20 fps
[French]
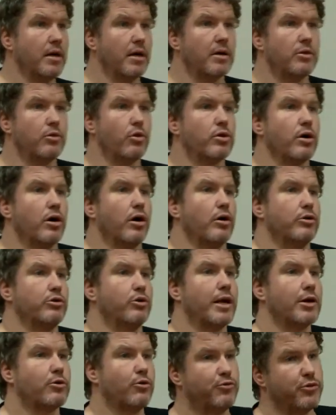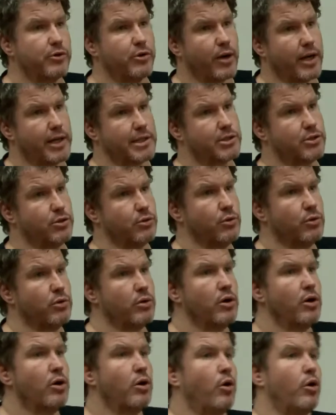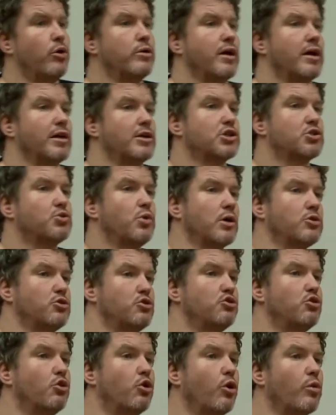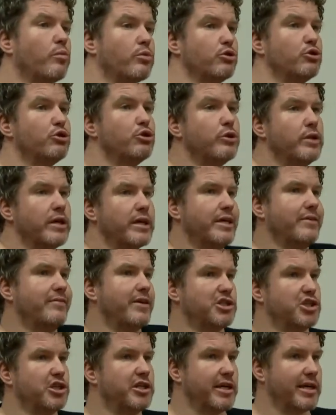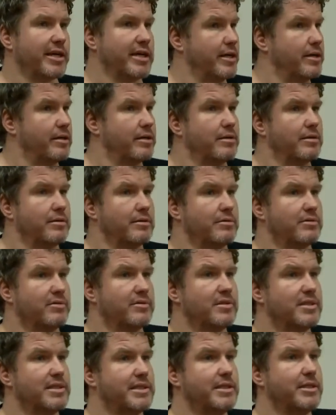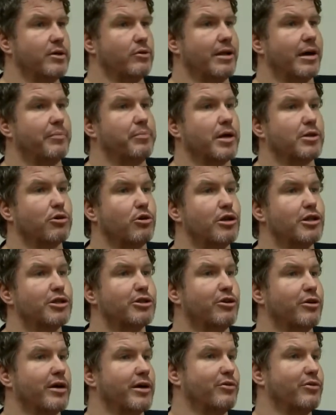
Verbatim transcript: donc, dans la configuration, on a le choix du nombre de données qu'il va générer si on n'a pas trop le temps et